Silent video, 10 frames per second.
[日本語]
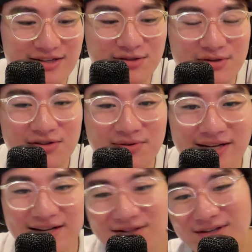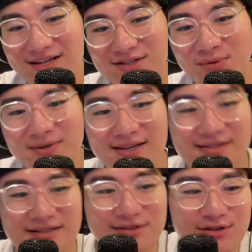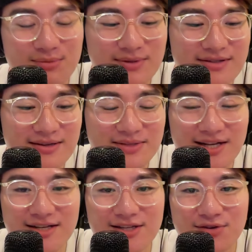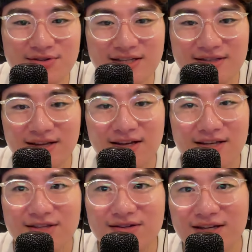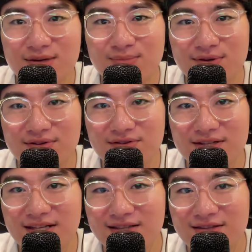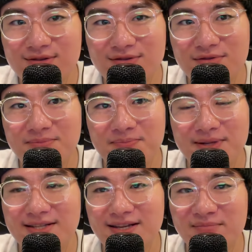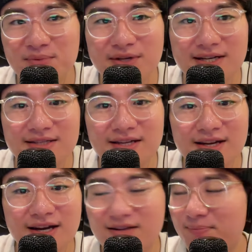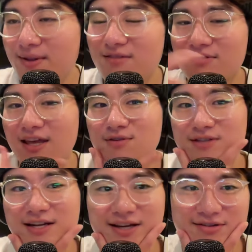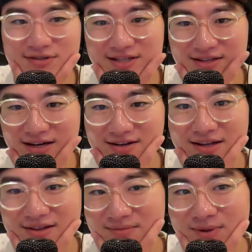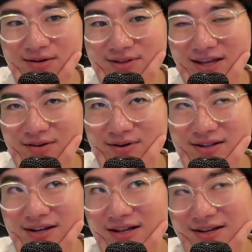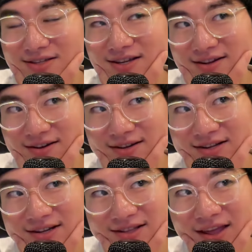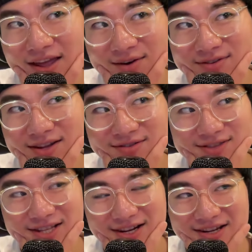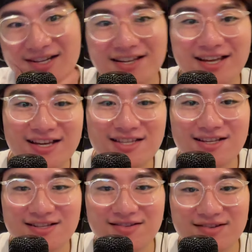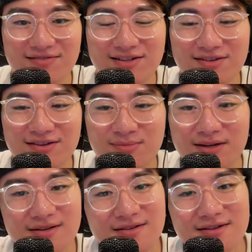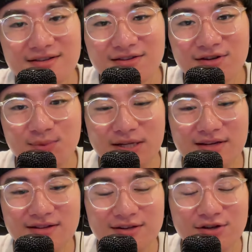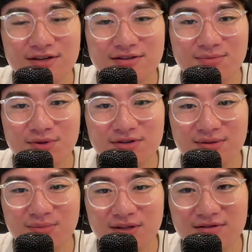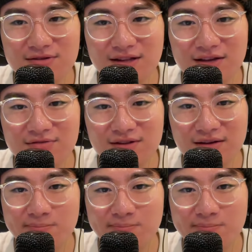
ととりあえず、とりあえず、富安優の美女がさらに良くなって、ゆうきくんブロンドになってちょっと、ピリちゃんっぽい感じ。だからピリの低音誰がやるんですかえピリの低音、え、誰セータ低音出るのって誰え、セータだよね。割と低め。ヒュイもで、ヒュイくんもユーヒも出るよね、低音ね。